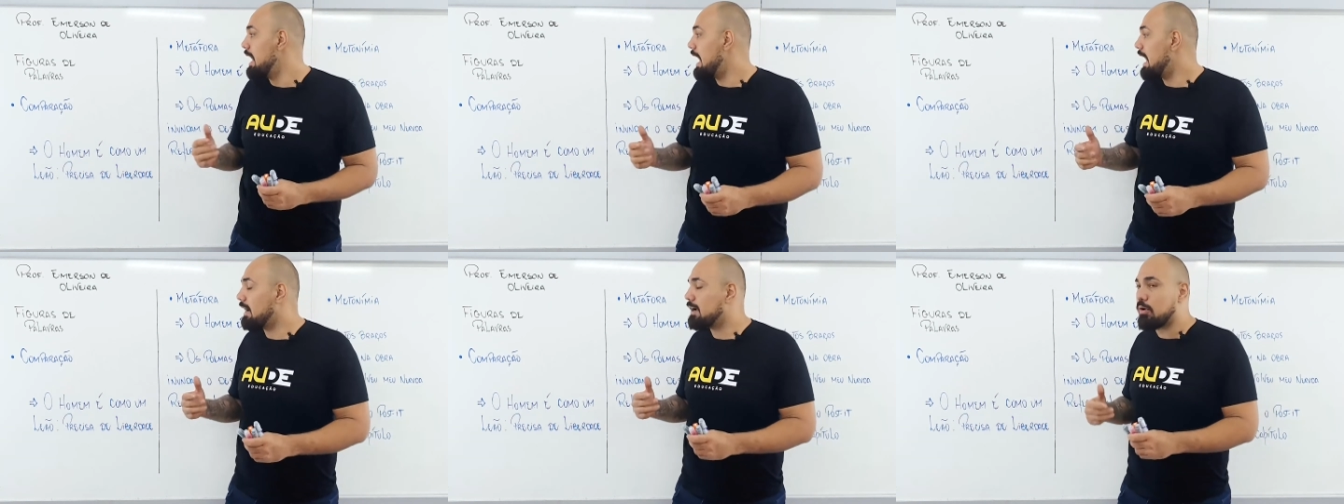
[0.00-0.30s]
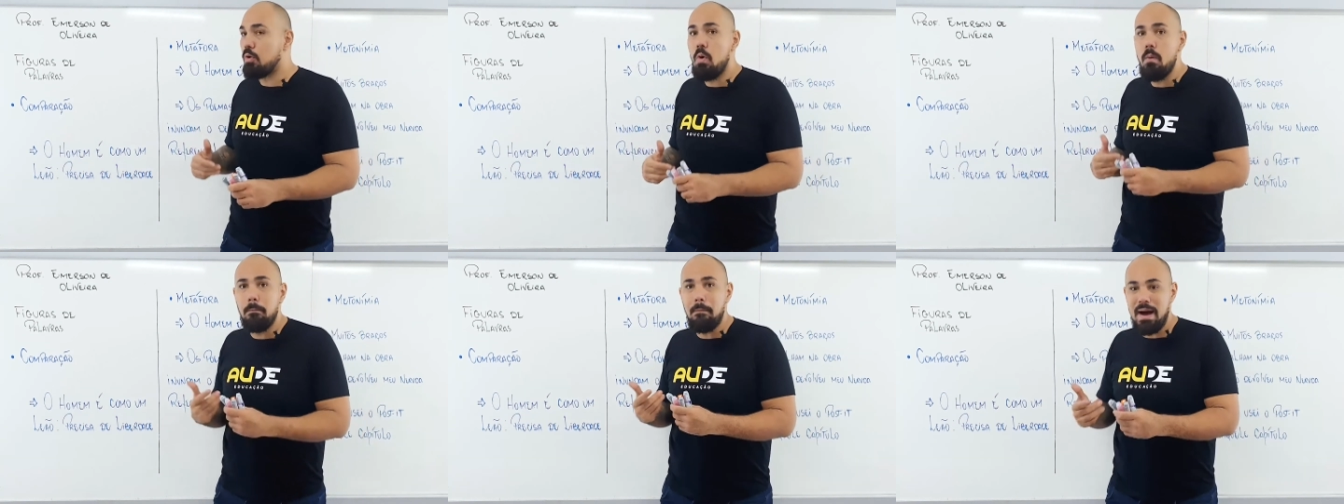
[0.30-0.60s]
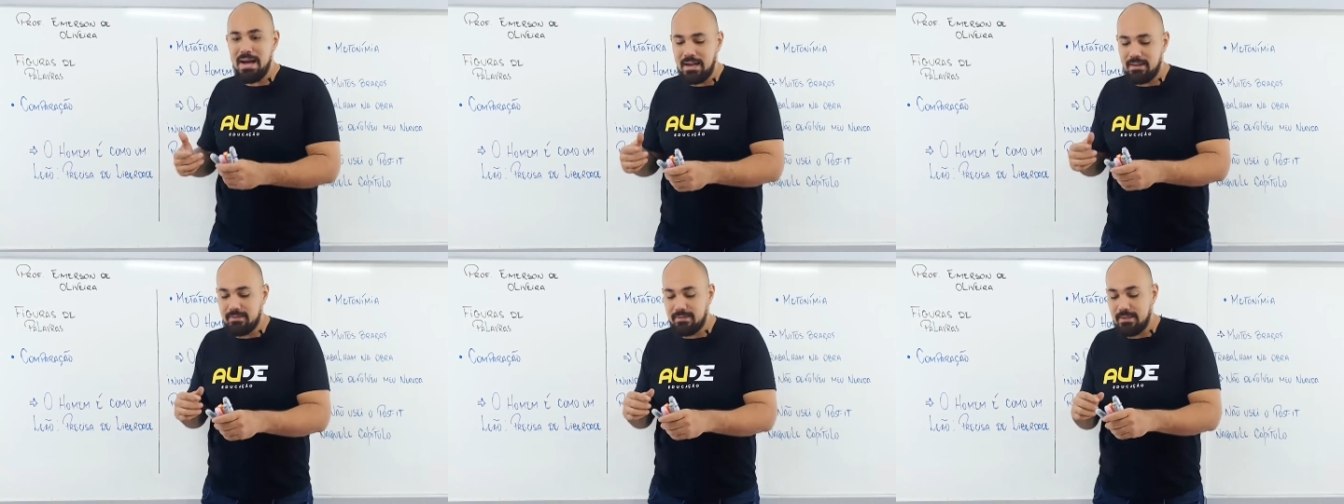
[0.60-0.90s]
A
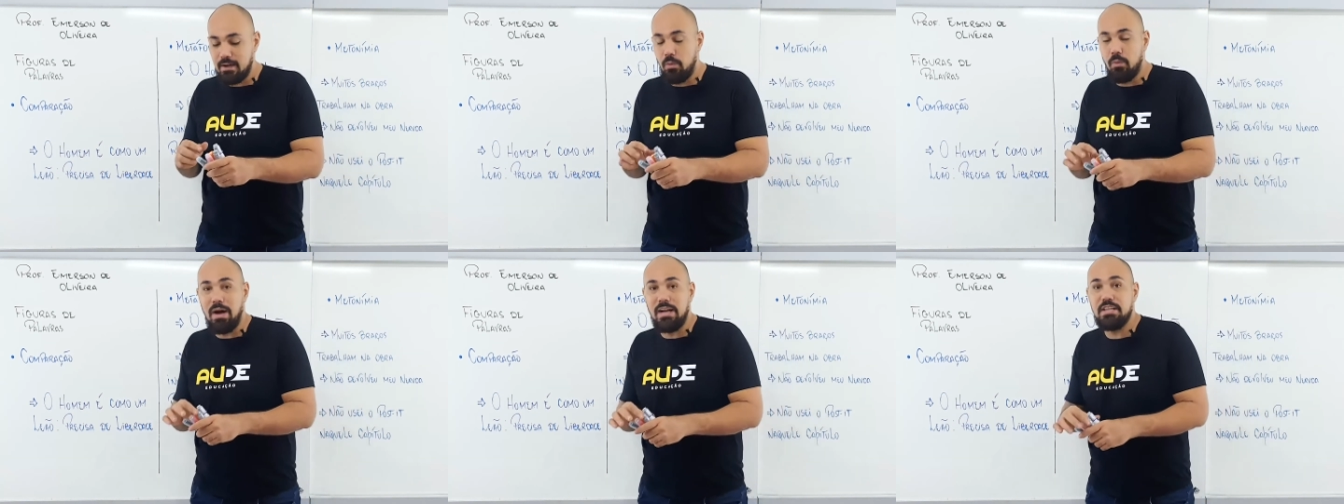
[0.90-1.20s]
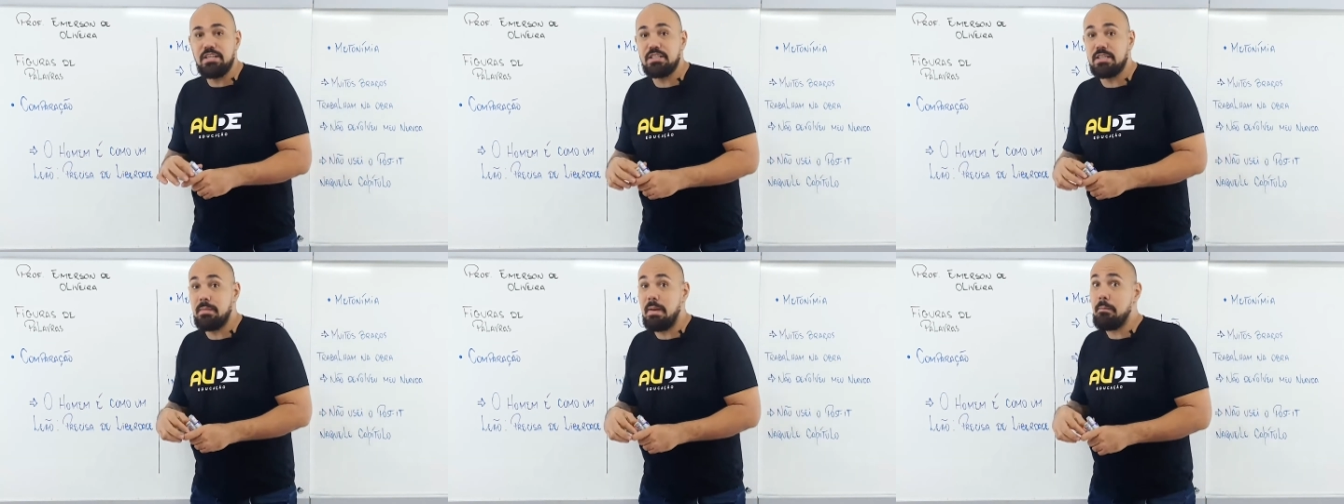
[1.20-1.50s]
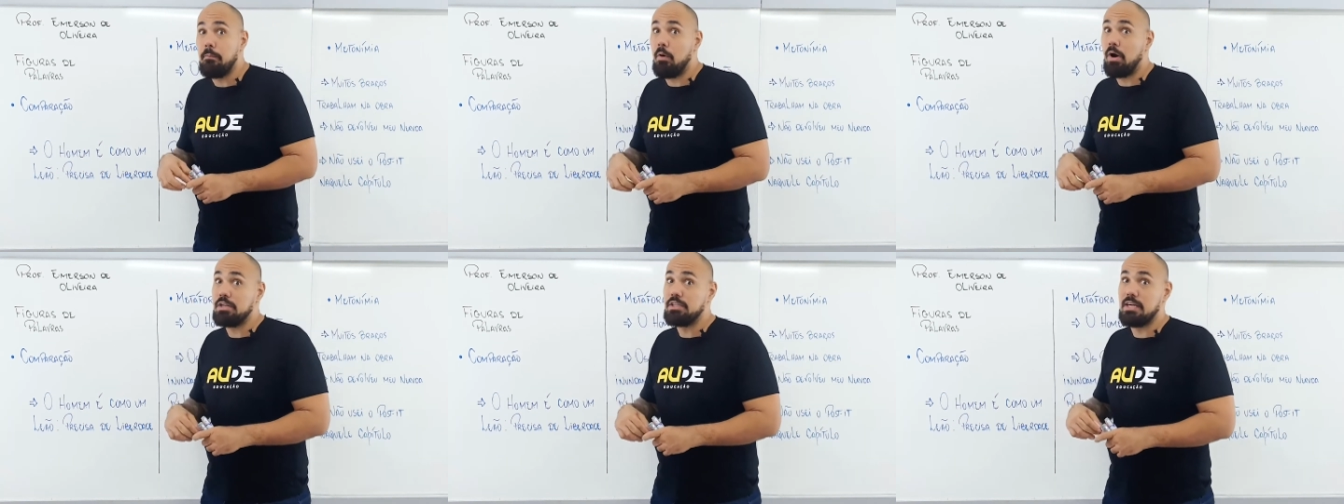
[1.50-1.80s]
comparação a gente
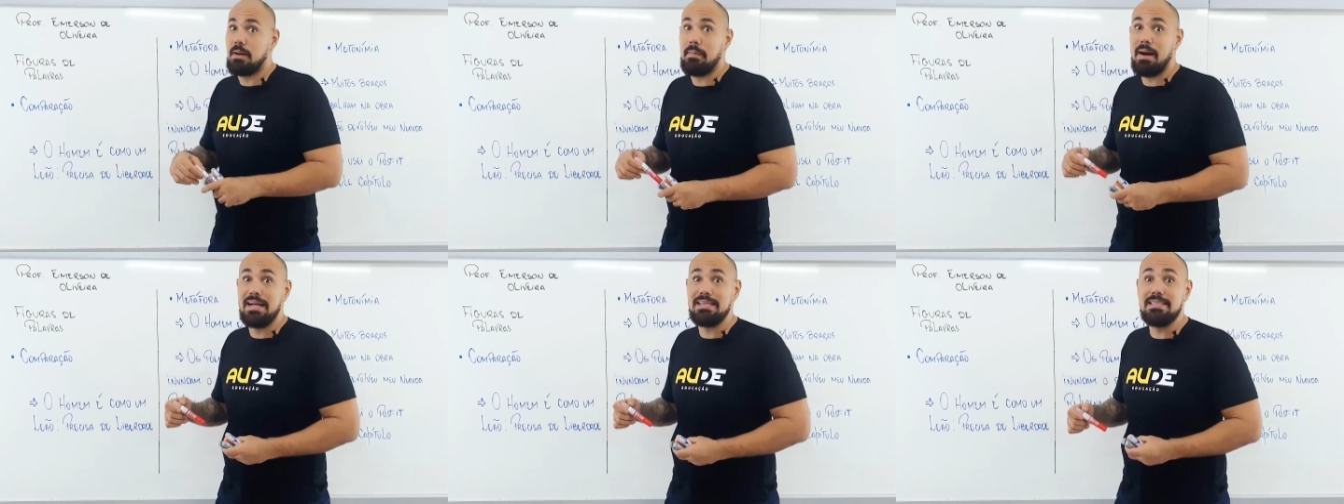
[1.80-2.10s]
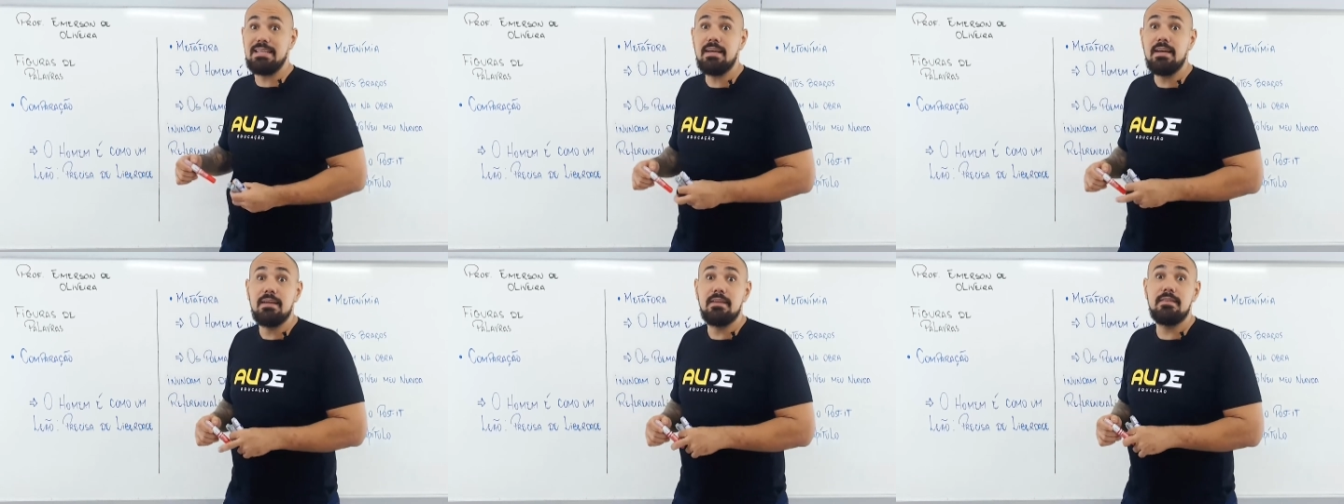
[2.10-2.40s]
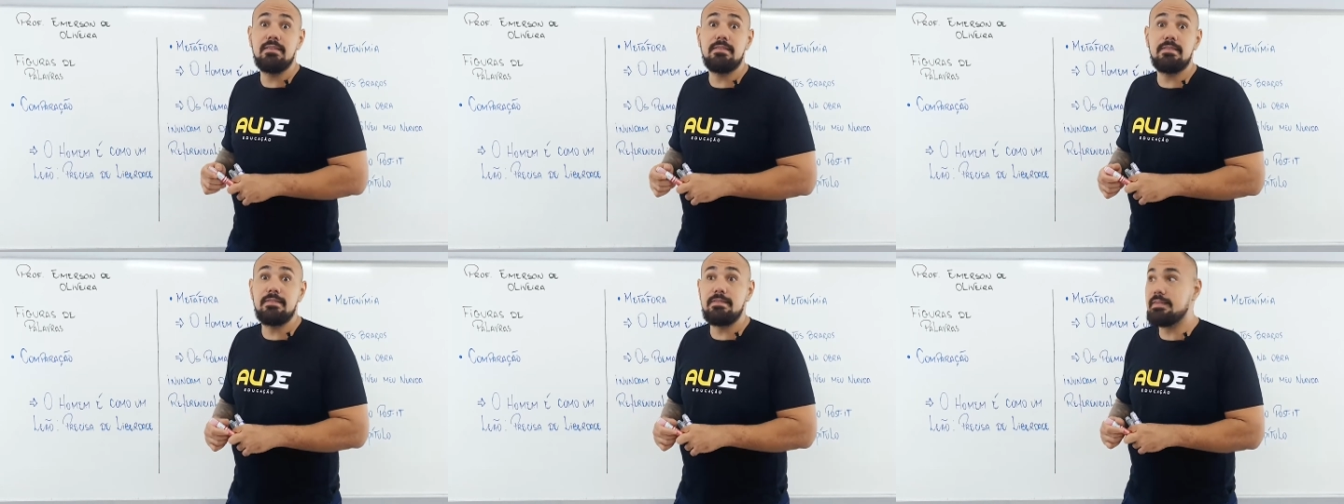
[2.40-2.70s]
também pode chamar de
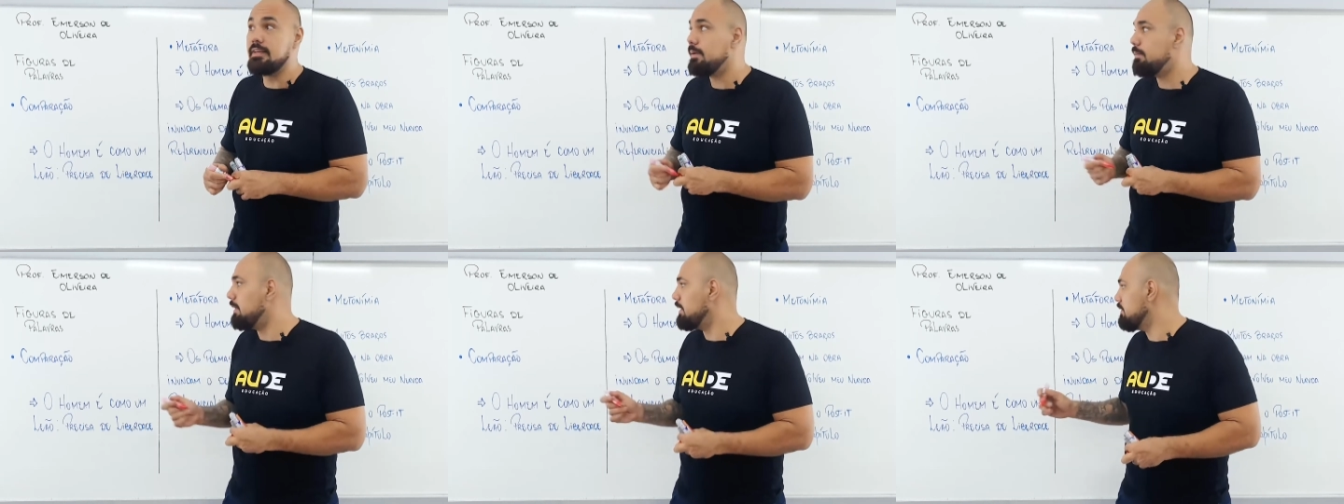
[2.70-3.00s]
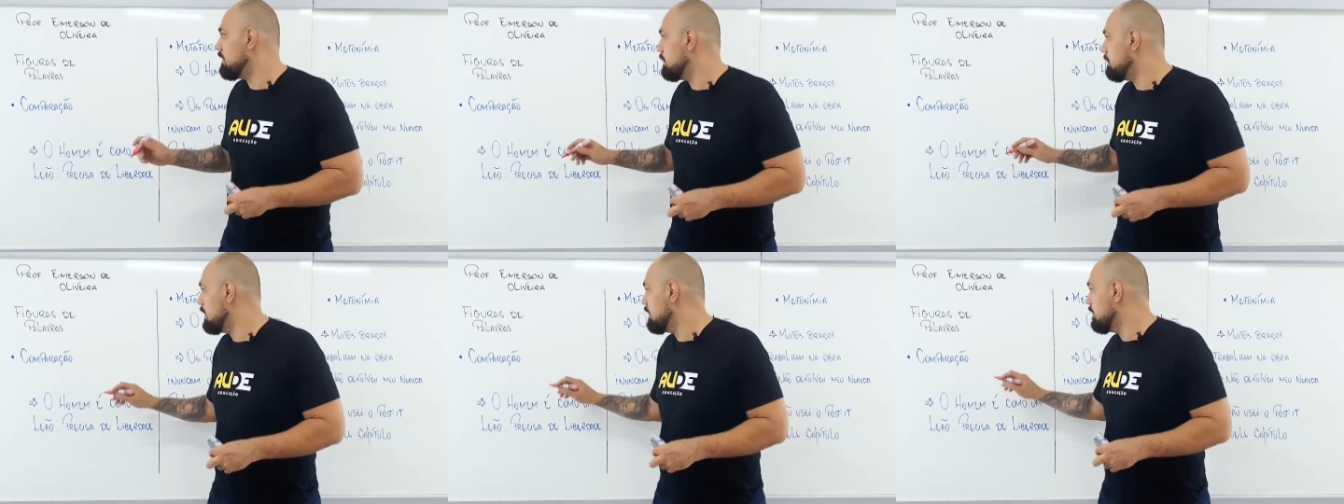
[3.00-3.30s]
símile,